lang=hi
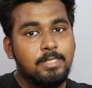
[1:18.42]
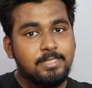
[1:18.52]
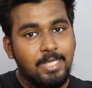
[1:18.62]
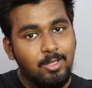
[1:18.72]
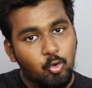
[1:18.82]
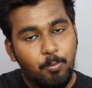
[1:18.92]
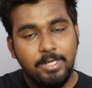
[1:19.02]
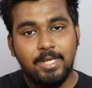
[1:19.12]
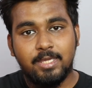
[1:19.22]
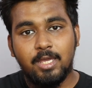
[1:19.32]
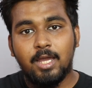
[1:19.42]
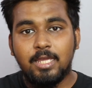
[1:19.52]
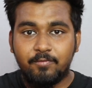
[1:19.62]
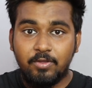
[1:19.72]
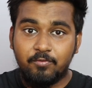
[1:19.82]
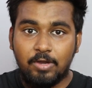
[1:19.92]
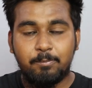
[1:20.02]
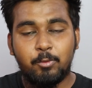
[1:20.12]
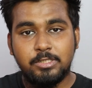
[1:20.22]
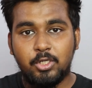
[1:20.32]
से ऊपर ही रखिएगा या फिर
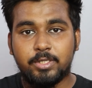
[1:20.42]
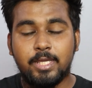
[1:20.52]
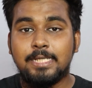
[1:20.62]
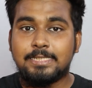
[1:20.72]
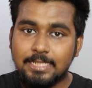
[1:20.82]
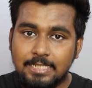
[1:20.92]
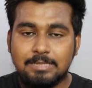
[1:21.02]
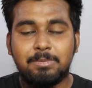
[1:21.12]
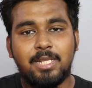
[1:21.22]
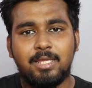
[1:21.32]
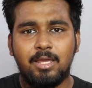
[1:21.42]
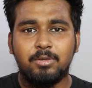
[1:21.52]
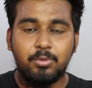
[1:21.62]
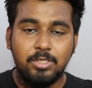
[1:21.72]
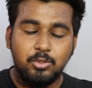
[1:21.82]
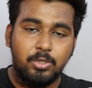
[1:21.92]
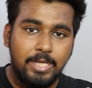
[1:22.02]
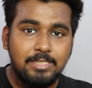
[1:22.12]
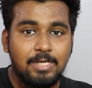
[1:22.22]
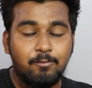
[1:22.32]
5.0 रखिएगा इससे नीचे मत रखिएगा क्योंकि जो
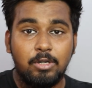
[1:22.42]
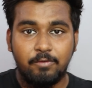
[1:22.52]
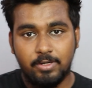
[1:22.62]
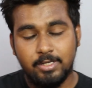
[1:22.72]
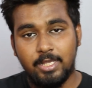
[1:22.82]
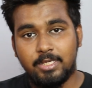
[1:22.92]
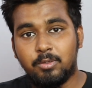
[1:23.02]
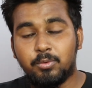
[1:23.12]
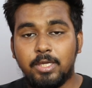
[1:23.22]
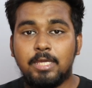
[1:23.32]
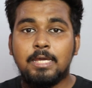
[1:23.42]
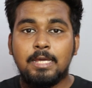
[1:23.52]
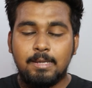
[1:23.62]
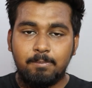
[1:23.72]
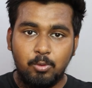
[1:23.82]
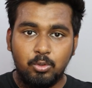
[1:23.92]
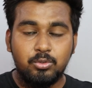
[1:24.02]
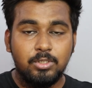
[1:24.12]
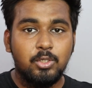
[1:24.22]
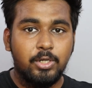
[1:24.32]
रेंज है वो डिफ़र करेगी क्योंकि ब्लूटूथ
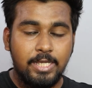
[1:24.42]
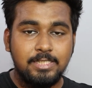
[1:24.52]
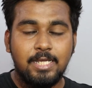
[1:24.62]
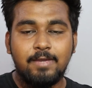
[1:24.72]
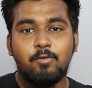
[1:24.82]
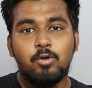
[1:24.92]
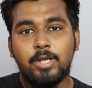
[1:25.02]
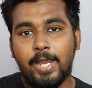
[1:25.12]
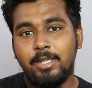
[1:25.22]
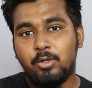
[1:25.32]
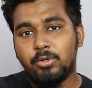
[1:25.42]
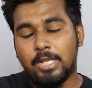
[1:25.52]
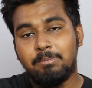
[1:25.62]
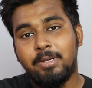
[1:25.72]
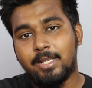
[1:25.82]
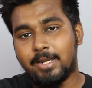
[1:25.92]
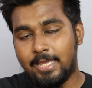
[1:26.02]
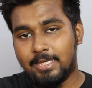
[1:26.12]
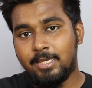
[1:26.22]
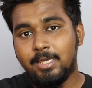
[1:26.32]
की जो रेंज है वो 9 टू 10 मीटर
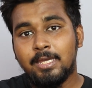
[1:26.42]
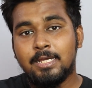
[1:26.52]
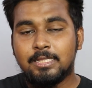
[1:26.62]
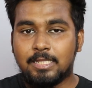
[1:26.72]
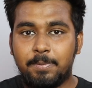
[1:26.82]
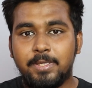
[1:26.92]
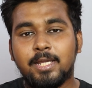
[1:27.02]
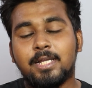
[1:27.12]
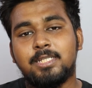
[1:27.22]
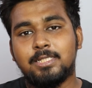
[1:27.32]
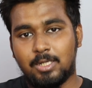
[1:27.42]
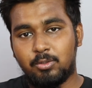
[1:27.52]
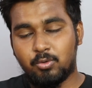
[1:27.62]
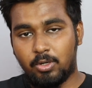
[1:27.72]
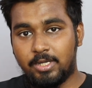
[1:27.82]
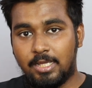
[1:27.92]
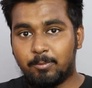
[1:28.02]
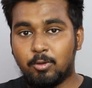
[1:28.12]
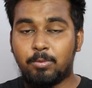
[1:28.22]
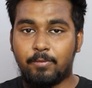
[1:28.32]
रहेगी तभी एक अच्छा साउंड क्वालिटी
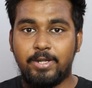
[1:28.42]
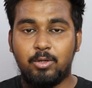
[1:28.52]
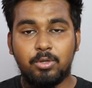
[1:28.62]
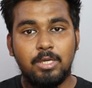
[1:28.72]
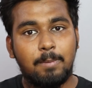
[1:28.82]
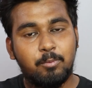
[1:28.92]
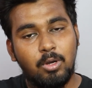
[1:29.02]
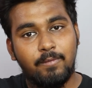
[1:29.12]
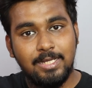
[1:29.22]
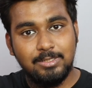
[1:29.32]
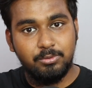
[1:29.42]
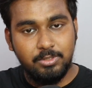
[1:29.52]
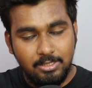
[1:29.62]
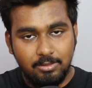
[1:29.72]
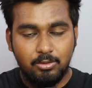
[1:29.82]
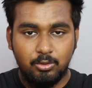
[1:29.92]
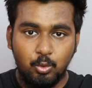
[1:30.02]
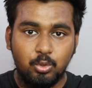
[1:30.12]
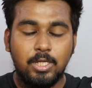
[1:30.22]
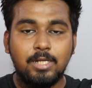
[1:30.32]
आपको प्रोवाइड होगी आपको आवाज़ उतनी
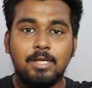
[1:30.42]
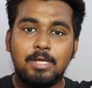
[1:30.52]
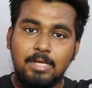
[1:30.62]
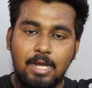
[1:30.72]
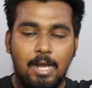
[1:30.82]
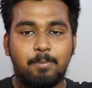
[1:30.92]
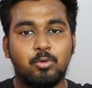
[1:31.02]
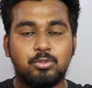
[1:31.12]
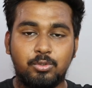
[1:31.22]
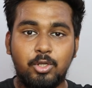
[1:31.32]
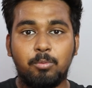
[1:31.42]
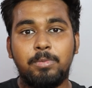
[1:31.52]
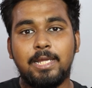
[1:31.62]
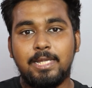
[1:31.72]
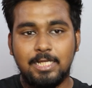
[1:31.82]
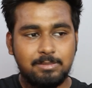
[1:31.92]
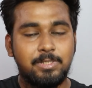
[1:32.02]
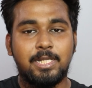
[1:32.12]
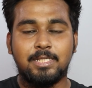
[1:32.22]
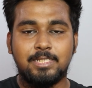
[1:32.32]
दूर तक आपको सुनने को मिलेगी दस
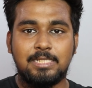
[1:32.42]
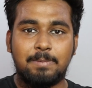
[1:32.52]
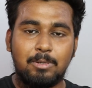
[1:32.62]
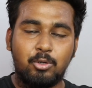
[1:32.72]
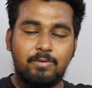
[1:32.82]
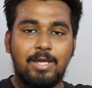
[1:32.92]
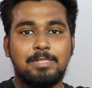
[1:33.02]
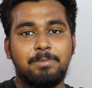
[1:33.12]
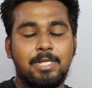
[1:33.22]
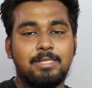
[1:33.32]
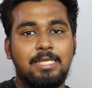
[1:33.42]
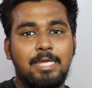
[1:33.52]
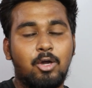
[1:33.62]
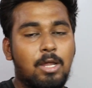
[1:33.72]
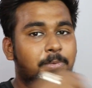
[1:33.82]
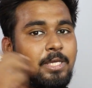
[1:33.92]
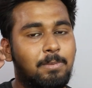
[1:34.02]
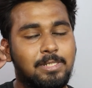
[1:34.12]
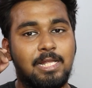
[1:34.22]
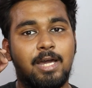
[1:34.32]
मीटर तक जैसे आपने कोई डिवाइस अपनी रख दी है और आपने
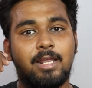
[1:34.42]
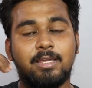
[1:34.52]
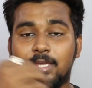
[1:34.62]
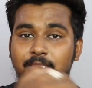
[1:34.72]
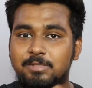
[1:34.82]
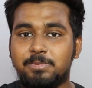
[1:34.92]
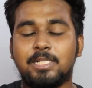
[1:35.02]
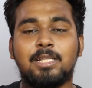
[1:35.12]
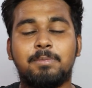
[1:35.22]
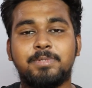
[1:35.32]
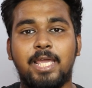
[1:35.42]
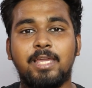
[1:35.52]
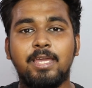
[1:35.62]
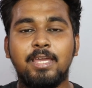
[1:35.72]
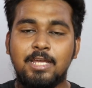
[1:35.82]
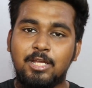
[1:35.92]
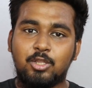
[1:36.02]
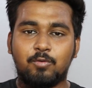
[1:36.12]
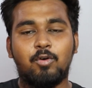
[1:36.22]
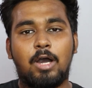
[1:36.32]
ईयरबड्स लगा रखे हैं दस मीटर तक आप जाएंगे
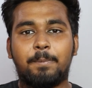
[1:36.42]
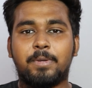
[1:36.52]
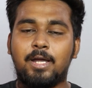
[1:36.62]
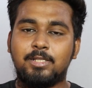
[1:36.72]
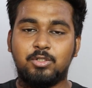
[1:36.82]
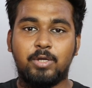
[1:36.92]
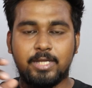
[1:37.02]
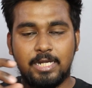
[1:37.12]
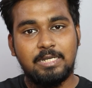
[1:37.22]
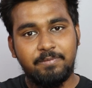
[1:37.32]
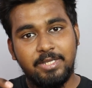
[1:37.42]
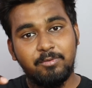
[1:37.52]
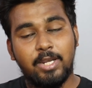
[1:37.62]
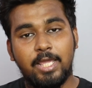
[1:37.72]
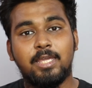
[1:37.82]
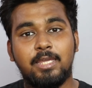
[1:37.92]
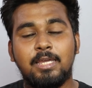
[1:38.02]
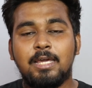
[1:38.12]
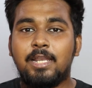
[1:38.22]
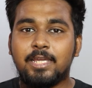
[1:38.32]
तो वो आपका जो है कनेक्टिविटी वो रहेगी
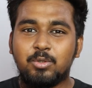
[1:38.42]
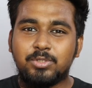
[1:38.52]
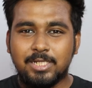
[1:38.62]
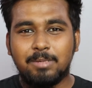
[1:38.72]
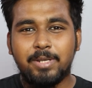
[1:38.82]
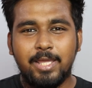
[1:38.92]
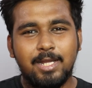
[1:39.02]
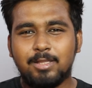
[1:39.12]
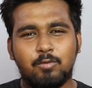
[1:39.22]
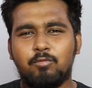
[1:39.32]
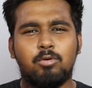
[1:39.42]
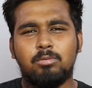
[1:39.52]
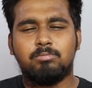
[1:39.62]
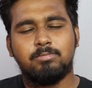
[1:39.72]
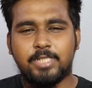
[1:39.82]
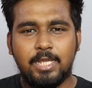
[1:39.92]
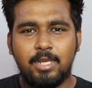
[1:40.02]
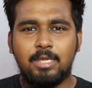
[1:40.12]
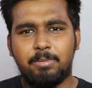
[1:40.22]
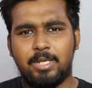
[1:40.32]
लेकिन उससे कम रहेगा तो वो सही
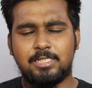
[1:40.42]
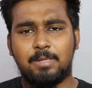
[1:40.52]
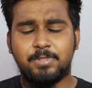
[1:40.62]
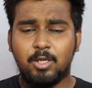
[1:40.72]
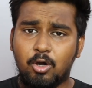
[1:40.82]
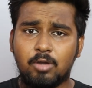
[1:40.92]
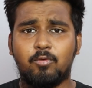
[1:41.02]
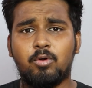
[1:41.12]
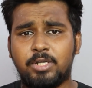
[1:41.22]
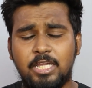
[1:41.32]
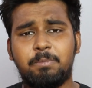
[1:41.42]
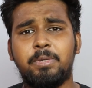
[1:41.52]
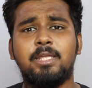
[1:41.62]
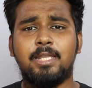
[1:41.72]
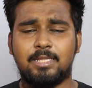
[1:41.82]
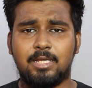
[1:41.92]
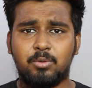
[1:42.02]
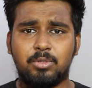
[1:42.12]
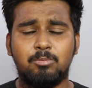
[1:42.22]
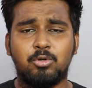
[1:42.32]
नहीं है मेरे हिसाब से और वो ठीक भी नहीं रहता
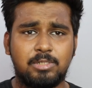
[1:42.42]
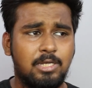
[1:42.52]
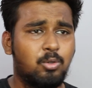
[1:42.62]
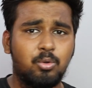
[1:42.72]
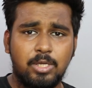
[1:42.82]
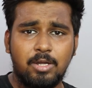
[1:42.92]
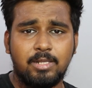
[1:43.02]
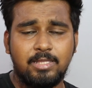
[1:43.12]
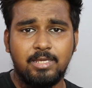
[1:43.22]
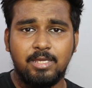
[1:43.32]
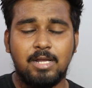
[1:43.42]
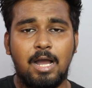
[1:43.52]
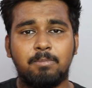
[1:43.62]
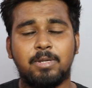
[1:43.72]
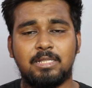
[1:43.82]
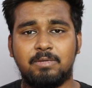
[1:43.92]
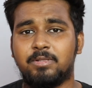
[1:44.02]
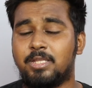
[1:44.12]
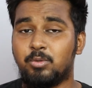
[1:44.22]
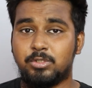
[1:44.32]
क्योंकि मोस्टली लोग क्या करते हैं कि काम करते
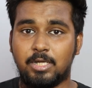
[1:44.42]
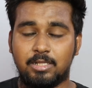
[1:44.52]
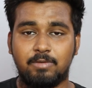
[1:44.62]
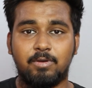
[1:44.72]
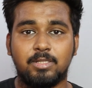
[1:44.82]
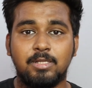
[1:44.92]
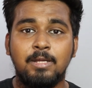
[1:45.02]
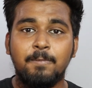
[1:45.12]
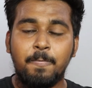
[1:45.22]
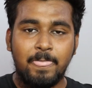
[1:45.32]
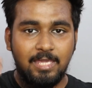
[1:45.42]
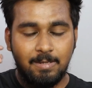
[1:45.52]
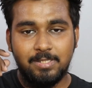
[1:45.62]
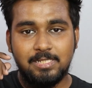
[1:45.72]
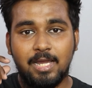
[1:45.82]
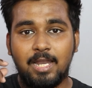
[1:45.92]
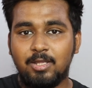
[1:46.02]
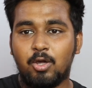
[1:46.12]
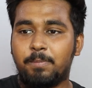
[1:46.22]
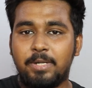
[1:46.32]
वक्त या कुछ करते वक्त ईयरबड्स लगा
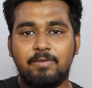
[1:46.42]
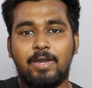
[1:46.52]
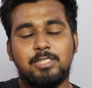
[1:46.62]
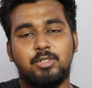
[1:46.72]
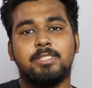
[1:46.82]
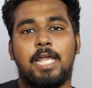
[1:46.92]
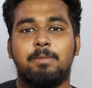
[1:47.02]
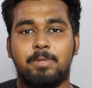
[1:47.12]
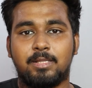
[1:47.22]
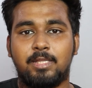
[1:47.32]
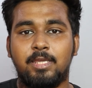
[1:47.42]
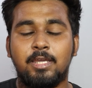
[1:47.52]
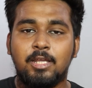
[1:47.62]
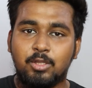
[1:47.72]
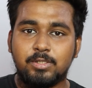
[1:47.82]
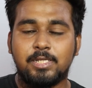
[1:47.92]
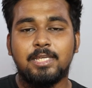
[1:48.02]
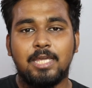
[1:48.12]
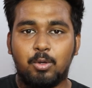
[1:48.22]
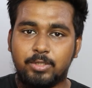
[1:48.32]
लिए और अपनी डिवाइस जो है साइड में रख दी तो इसके
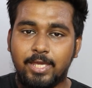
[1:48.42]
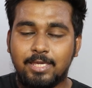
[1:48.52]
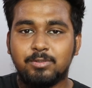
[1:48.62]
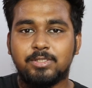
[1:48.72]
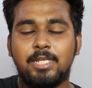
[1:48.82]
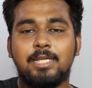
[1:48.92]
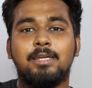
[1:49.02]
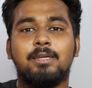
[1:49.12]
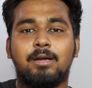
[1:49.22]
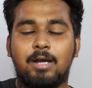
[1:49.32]
लिए क्या होता है कि उसके लिए